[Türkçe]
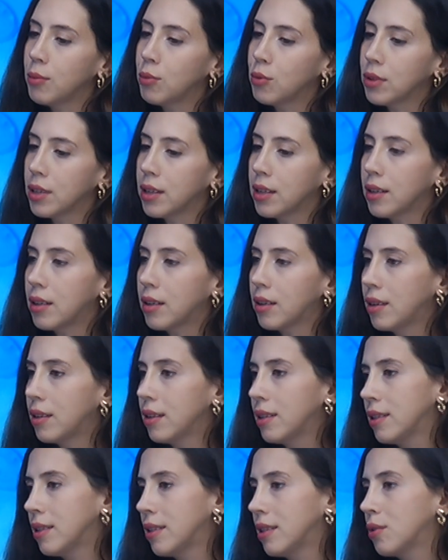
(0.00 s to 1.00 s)
Burada
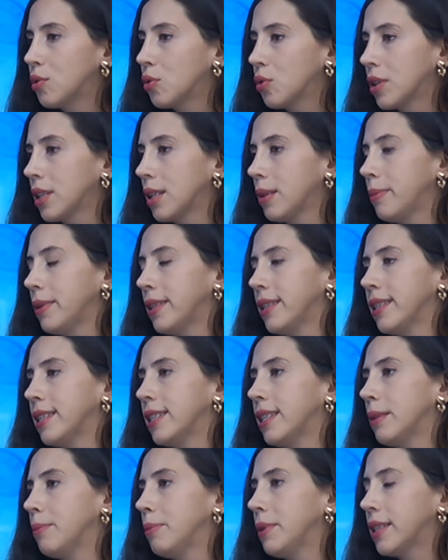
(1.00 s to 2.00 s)
ailelerin çok iyi bildiği
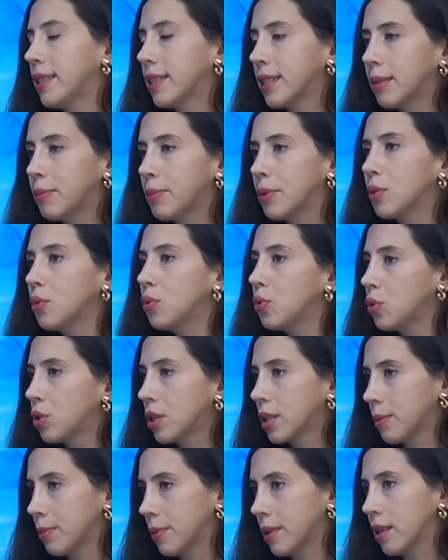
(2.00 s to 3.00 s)
işte bit gibi,
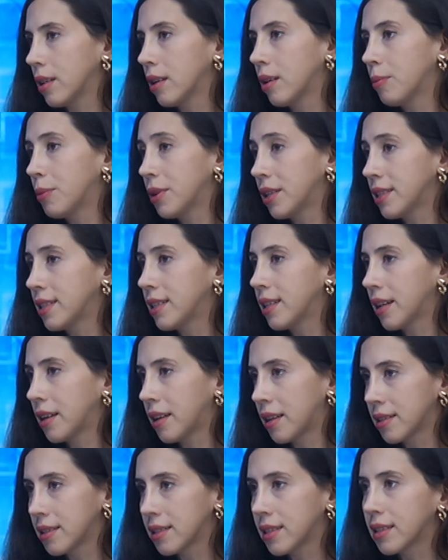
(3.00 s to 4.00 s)
uyuz gibi paraziter
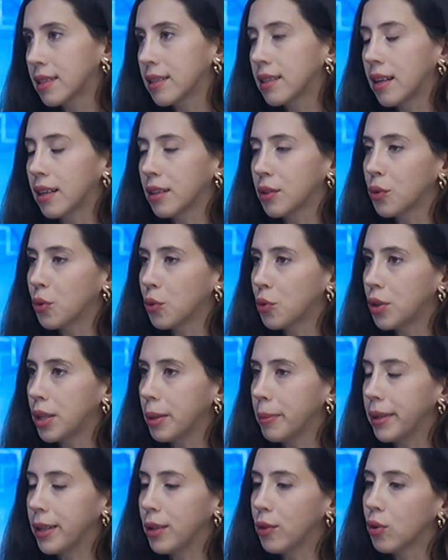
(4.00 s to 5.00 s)
hastalıklar
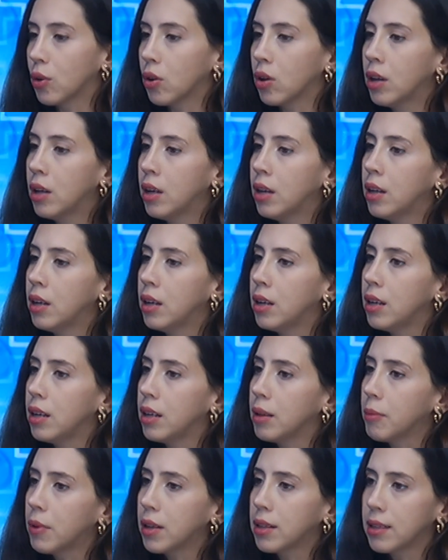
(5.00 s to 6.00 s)
görülebiliyor.
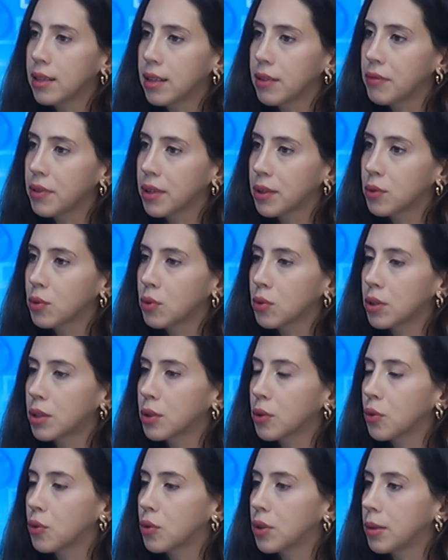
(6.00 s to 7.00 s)
Mantar
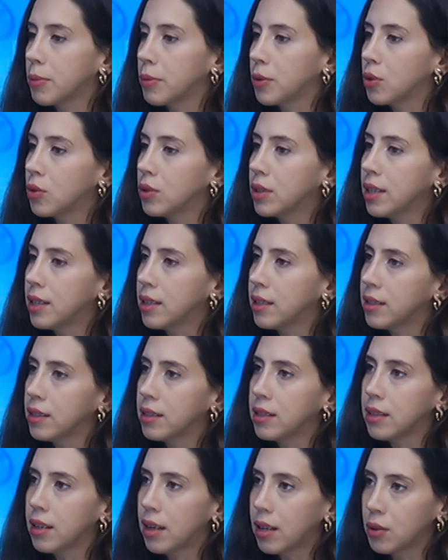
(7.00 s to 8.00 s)
enfeksiyonları görülebiliyor.
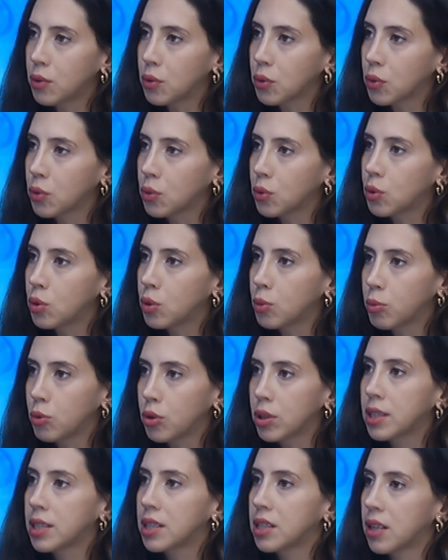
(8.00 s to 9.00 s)
Derinin diğer döküntülü
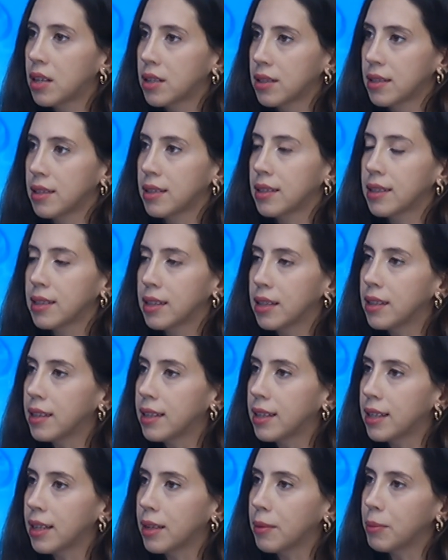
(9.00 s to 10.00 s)
bulaşıcı hastalıkları
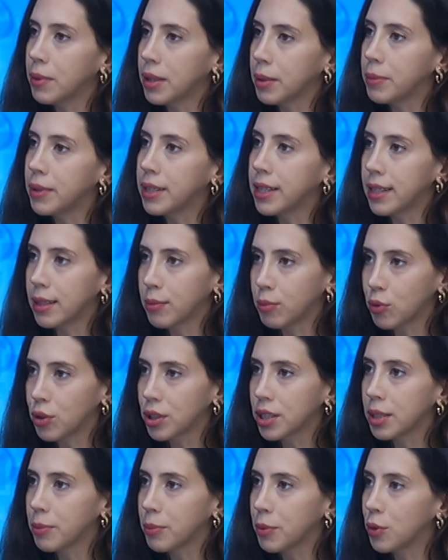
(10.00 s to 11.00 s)
yine birbirlerine
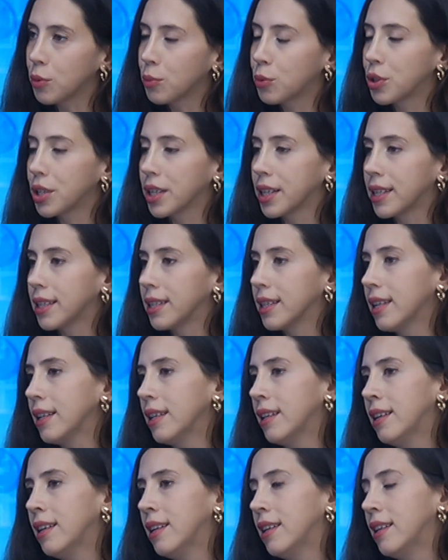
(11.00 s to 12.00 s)
bulaşabiliyor bu
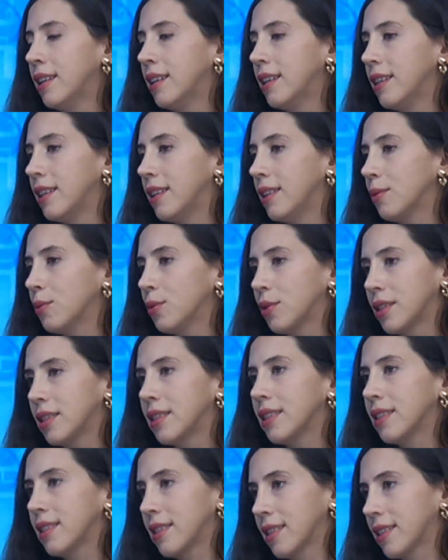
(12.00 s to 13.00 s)
şekilde. E,
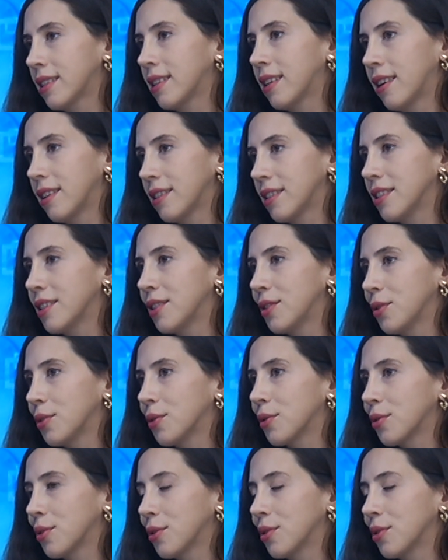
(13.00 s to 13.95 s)
bunlar da sık karşılaşıyoruz.